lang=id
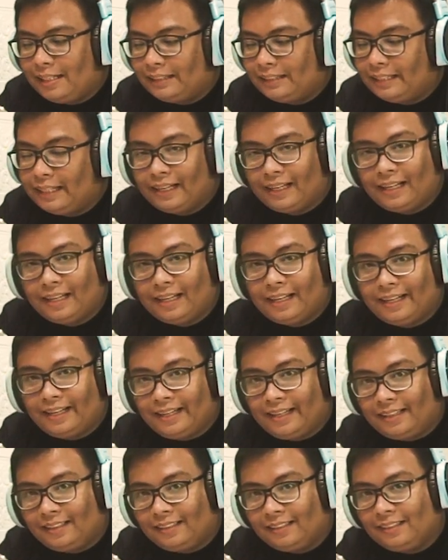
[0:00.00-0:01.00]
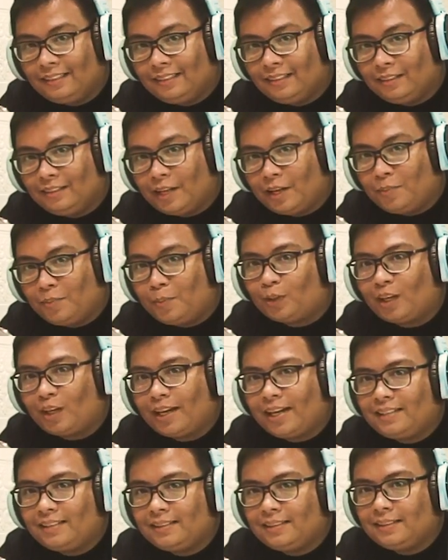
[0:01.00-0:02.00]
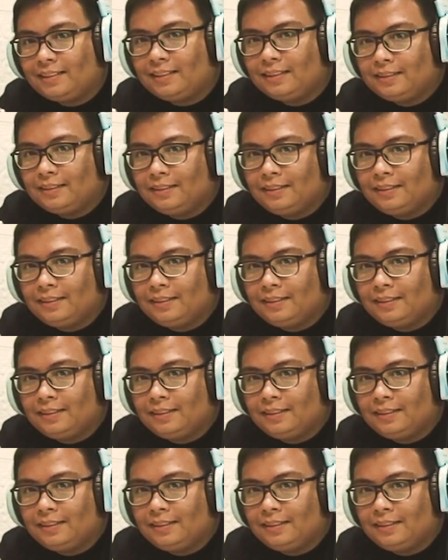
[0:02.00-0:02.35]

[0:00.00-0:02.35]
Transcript: acara Tayo Podcast.